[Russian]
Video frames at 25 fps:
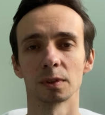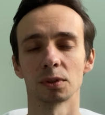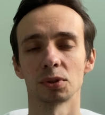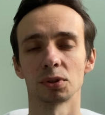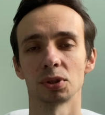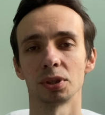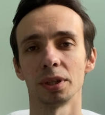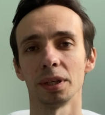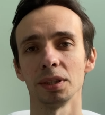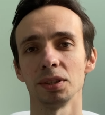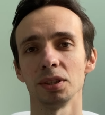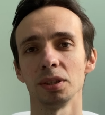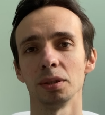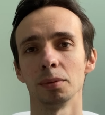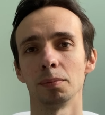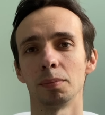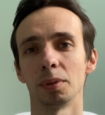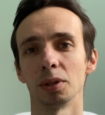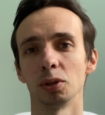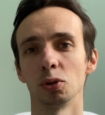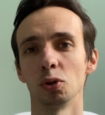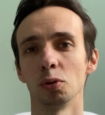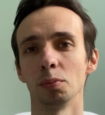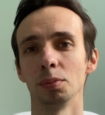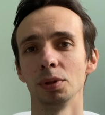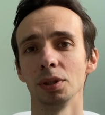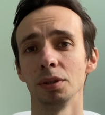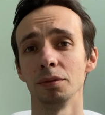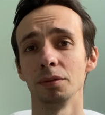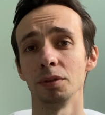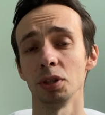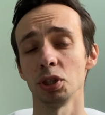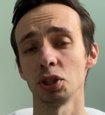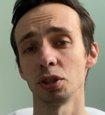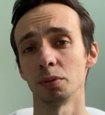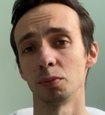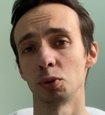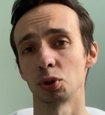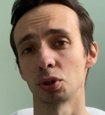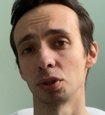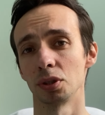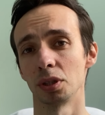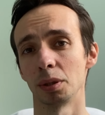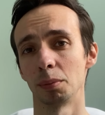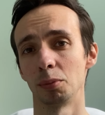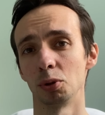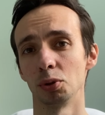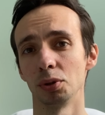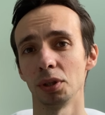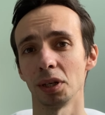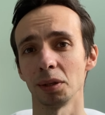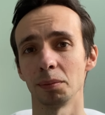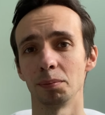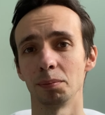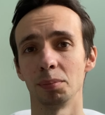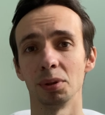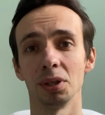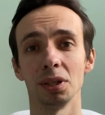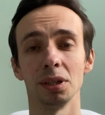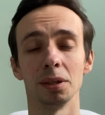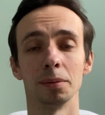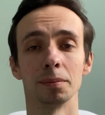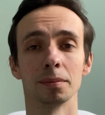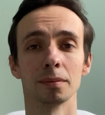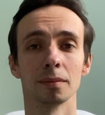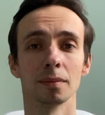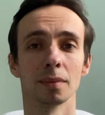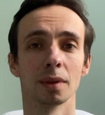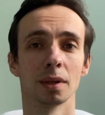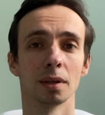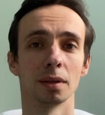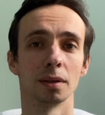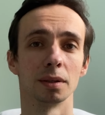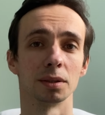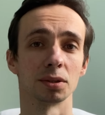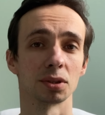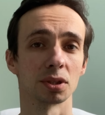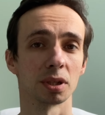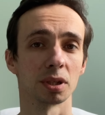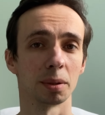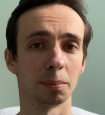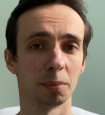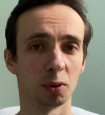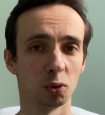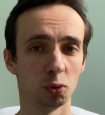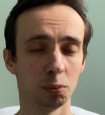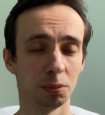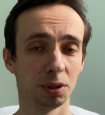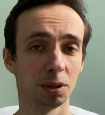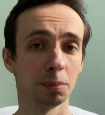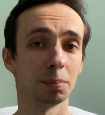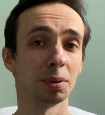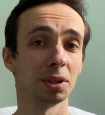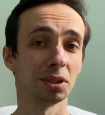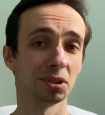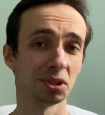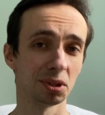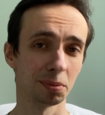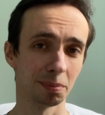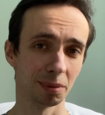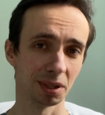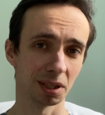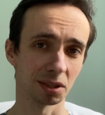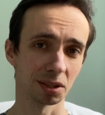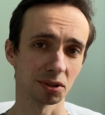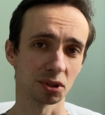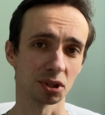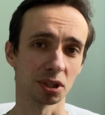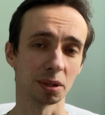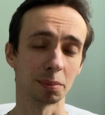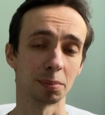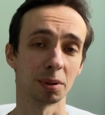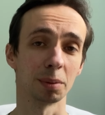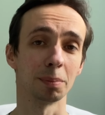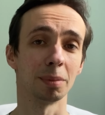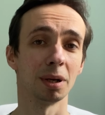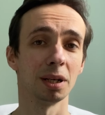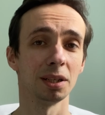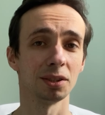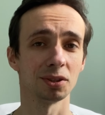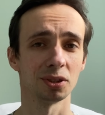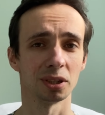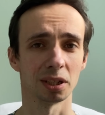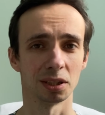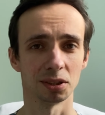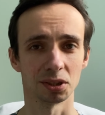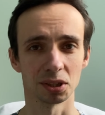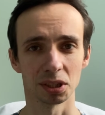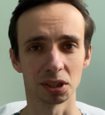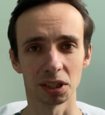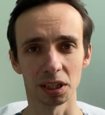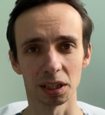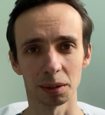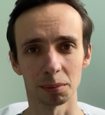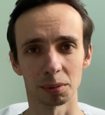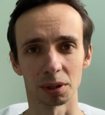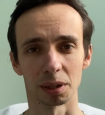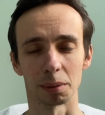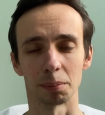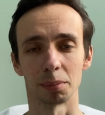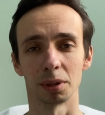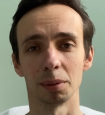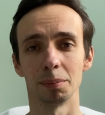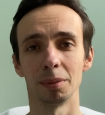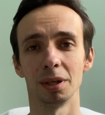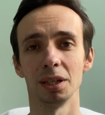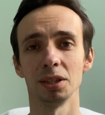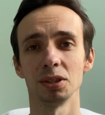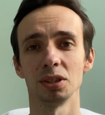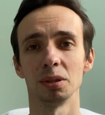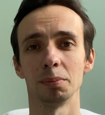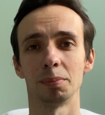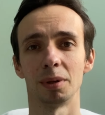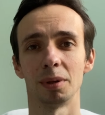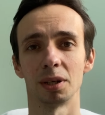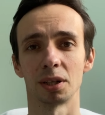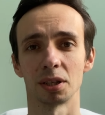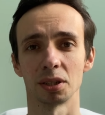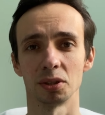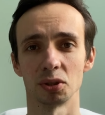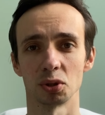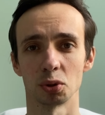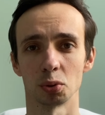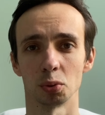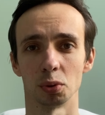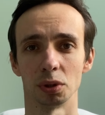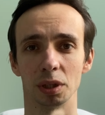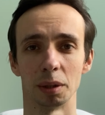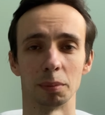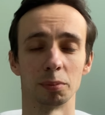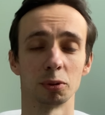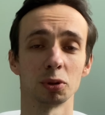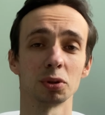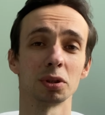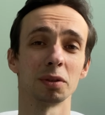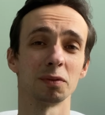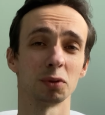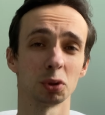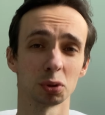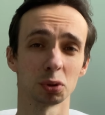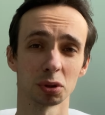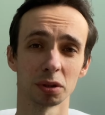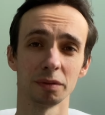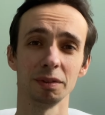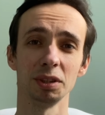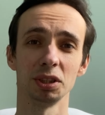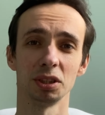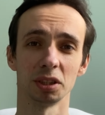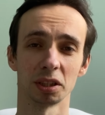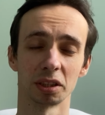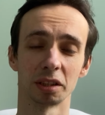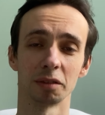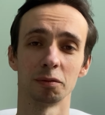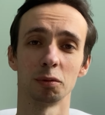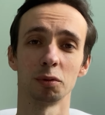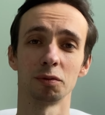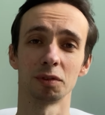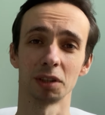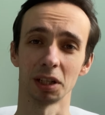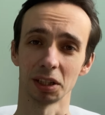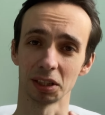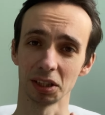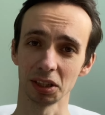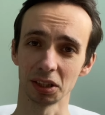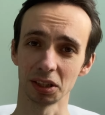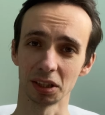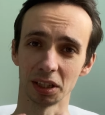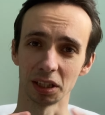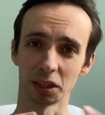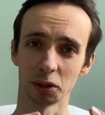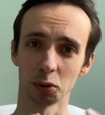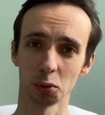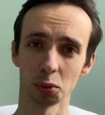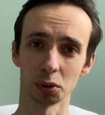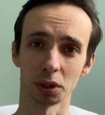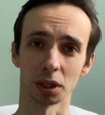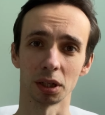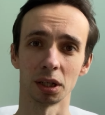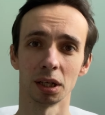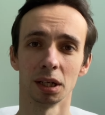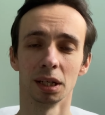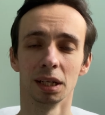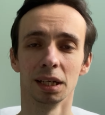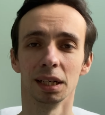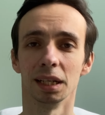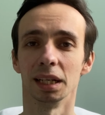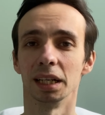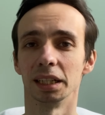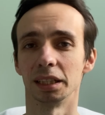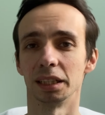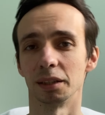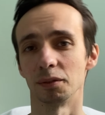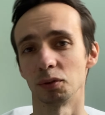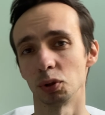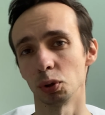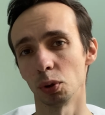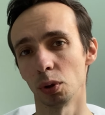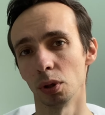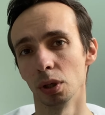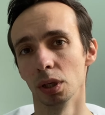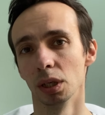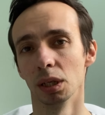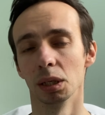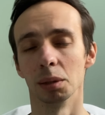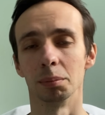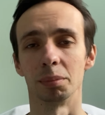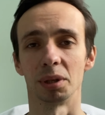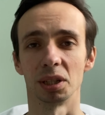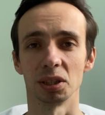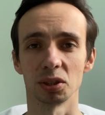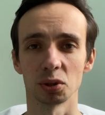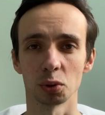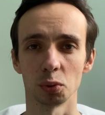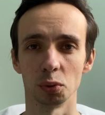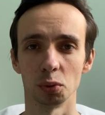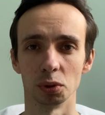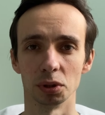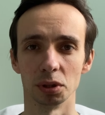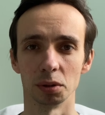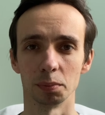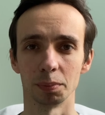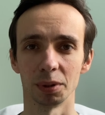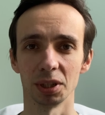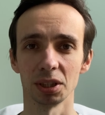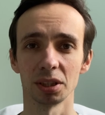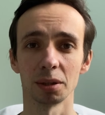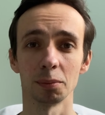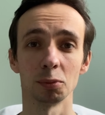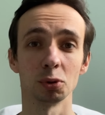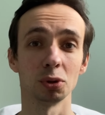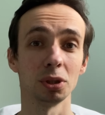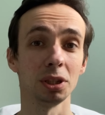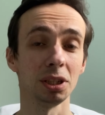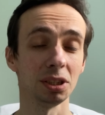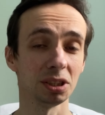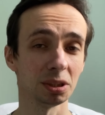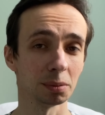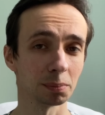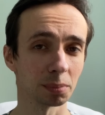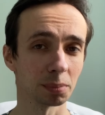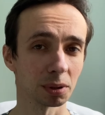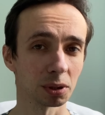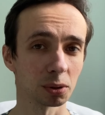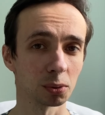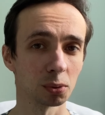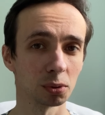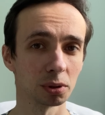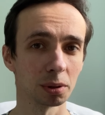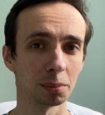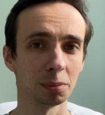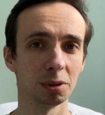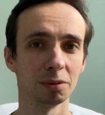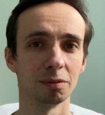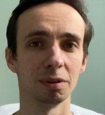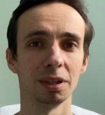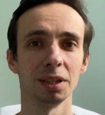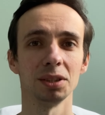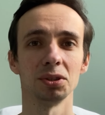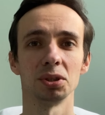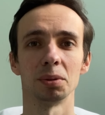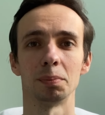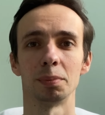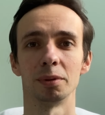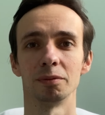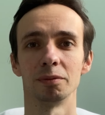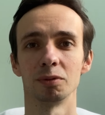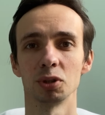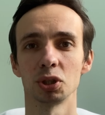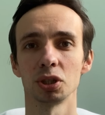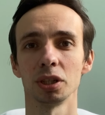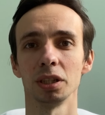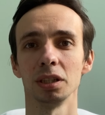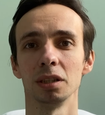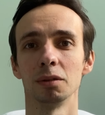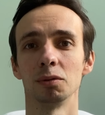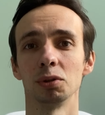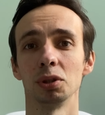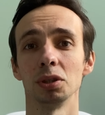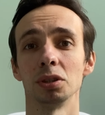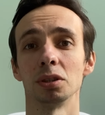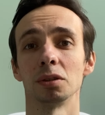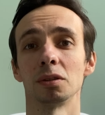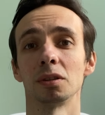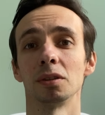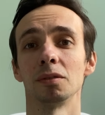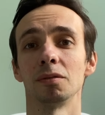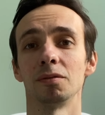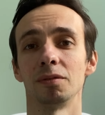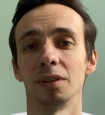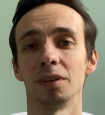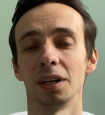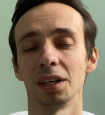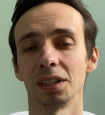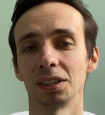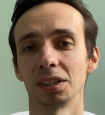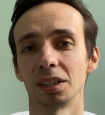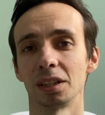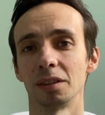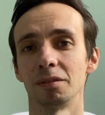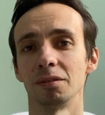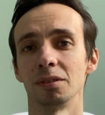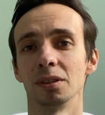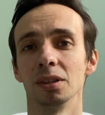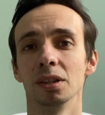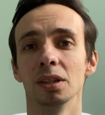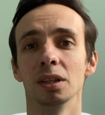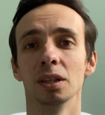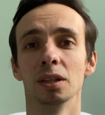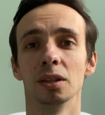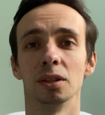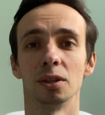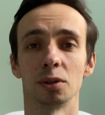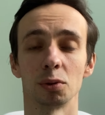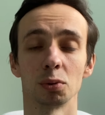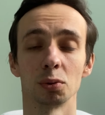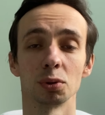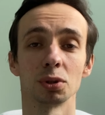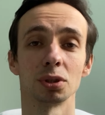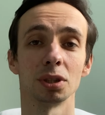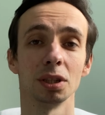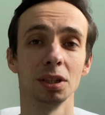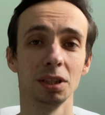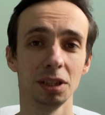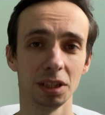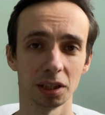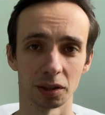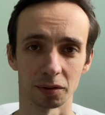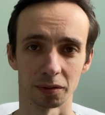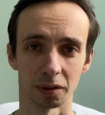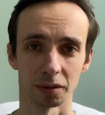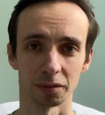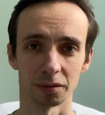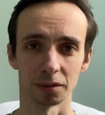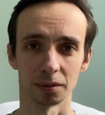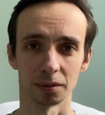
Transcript: Кстати, подобные вещи можно наблюдать при э, слабоумии, при деменции, при болезни Альцгеймера, при болезни Паркинсона. Просто все зависит от того, в каких регионах это все происходит. Поэтому третьим подходом является повышение вот этих факторов роста нервов.